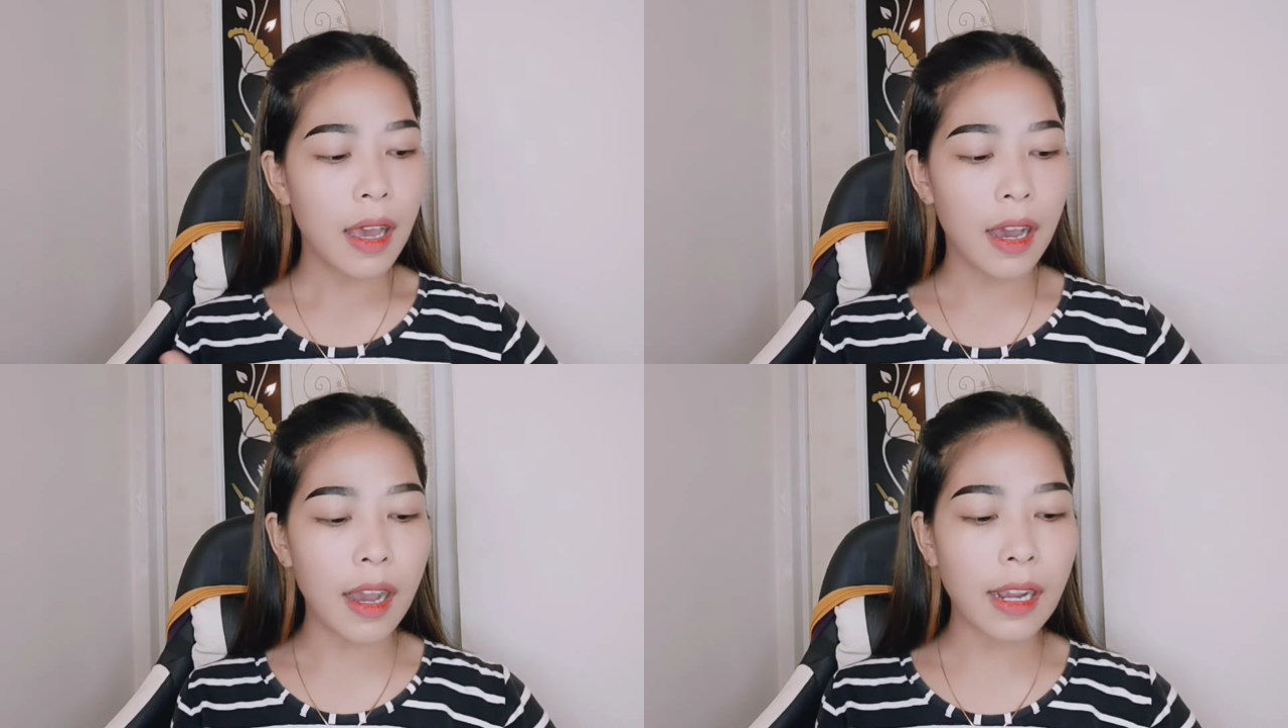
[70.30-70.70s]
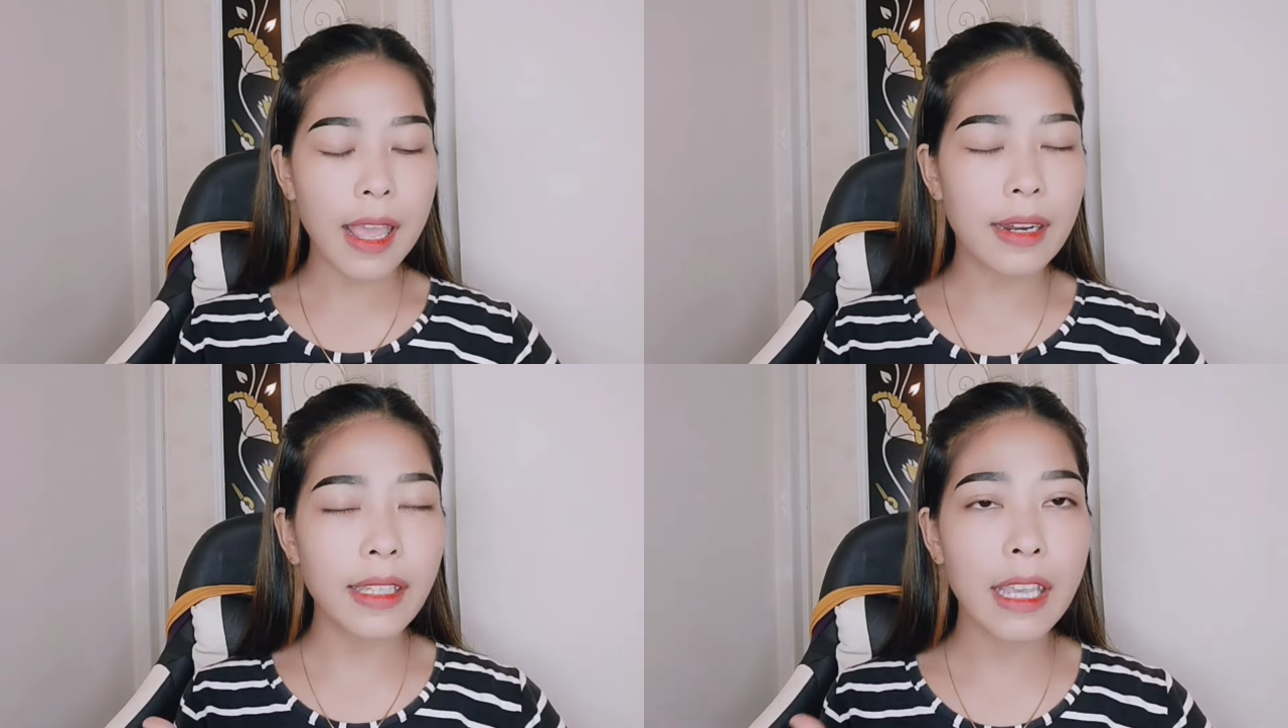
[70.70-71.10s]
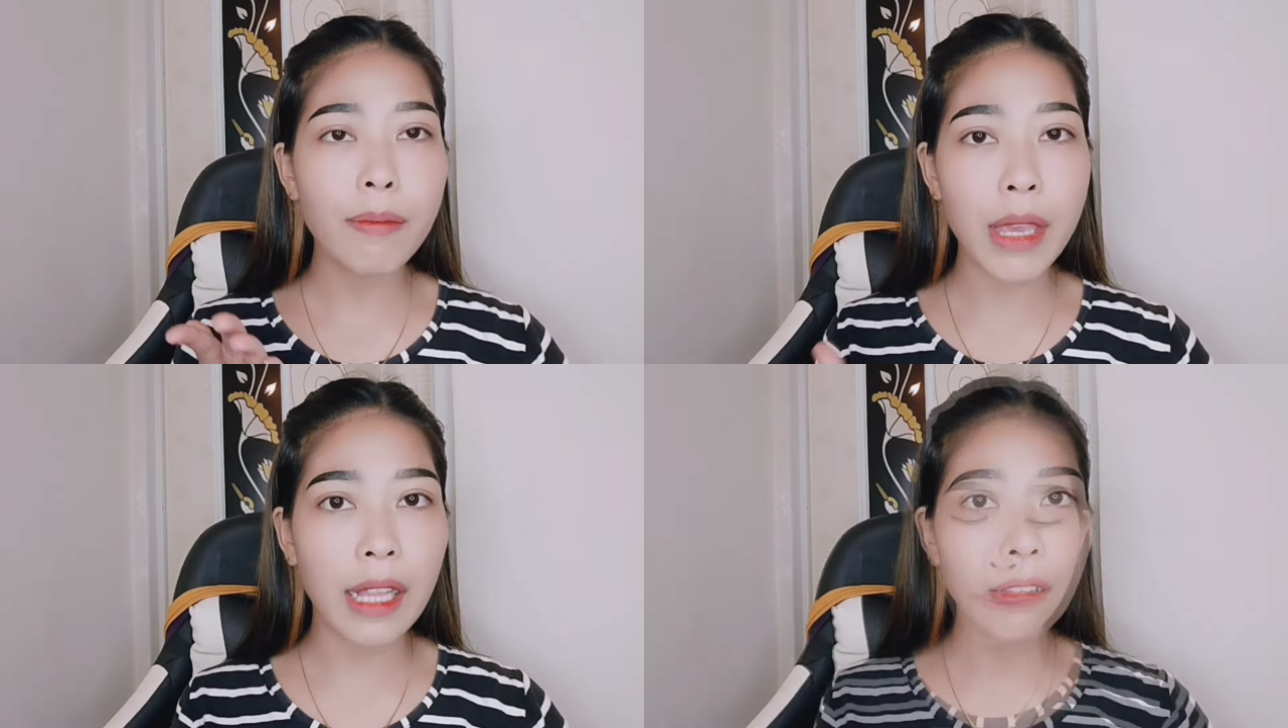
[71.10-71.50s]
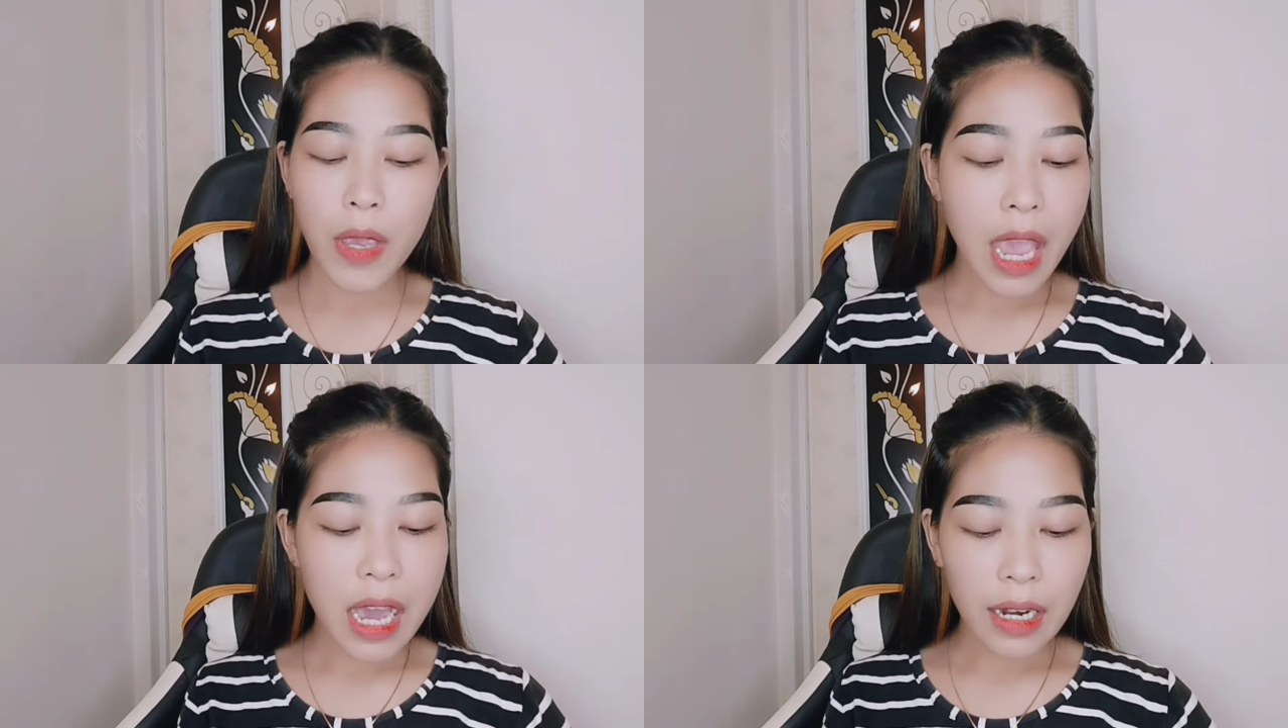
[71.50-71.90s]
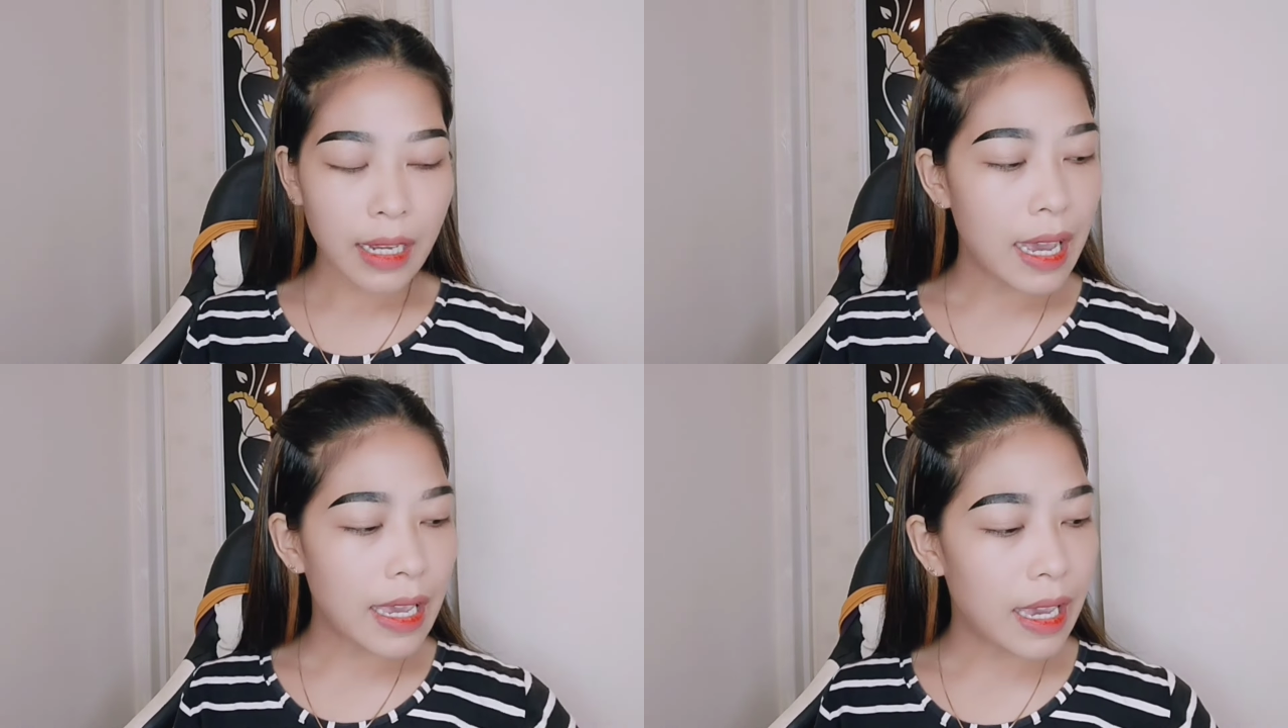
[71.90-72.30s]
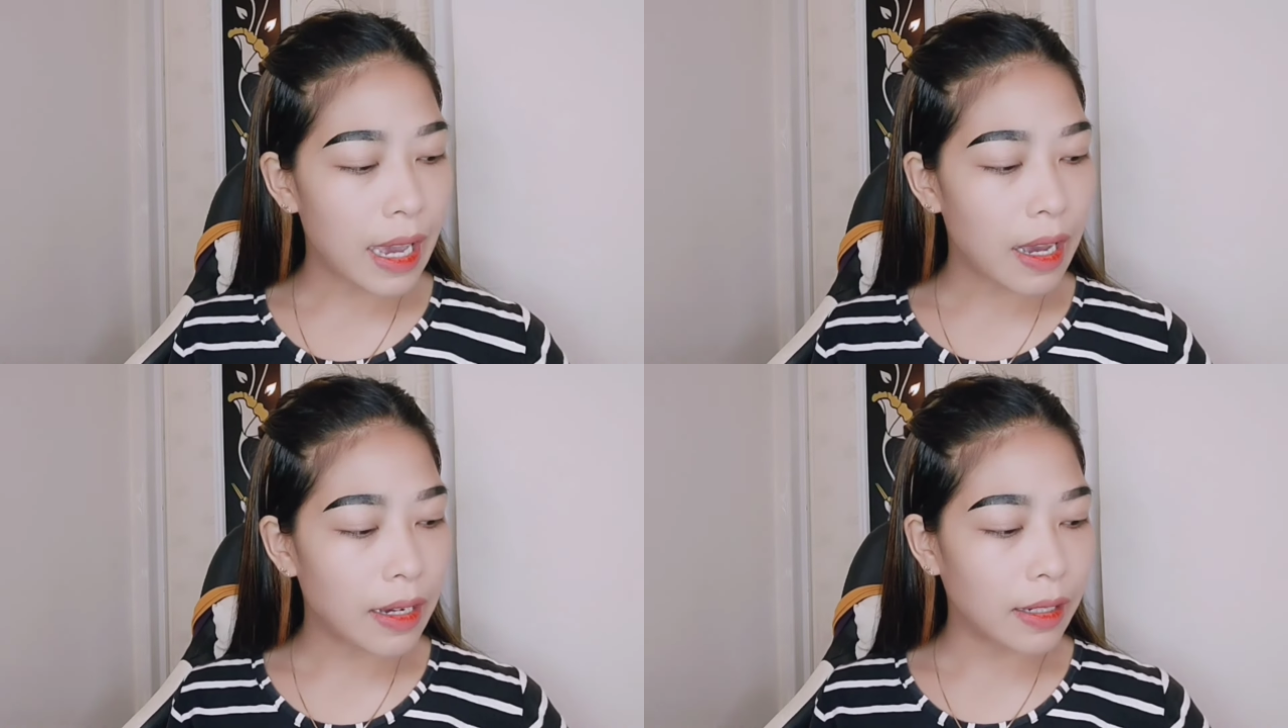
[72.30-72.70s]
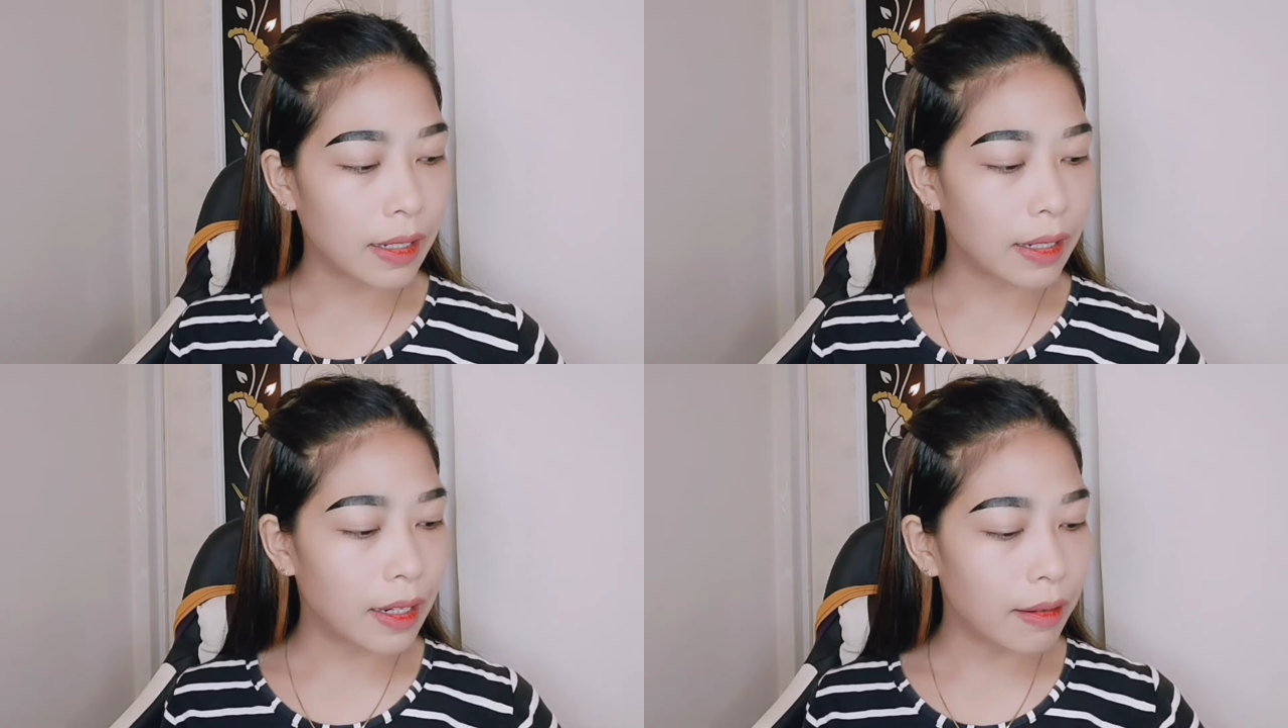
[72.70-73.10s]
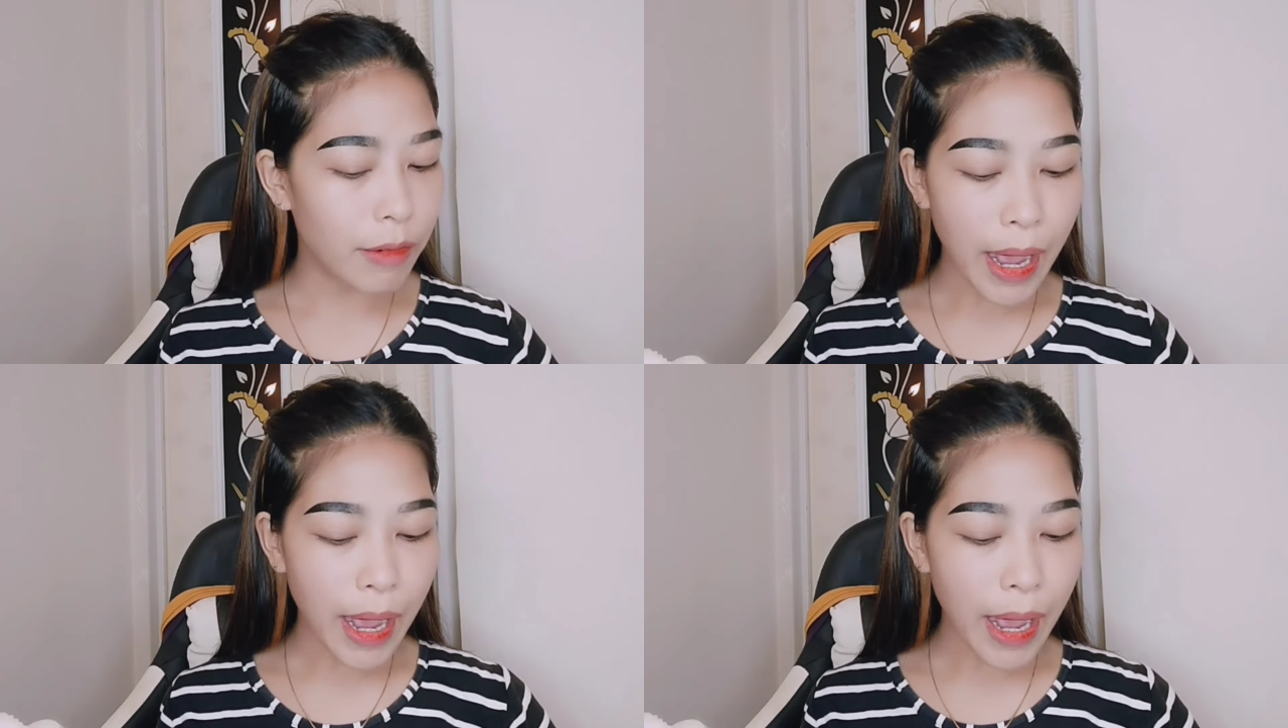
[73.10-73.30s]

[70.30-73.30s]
uh, cleansing milk biar kayak uh,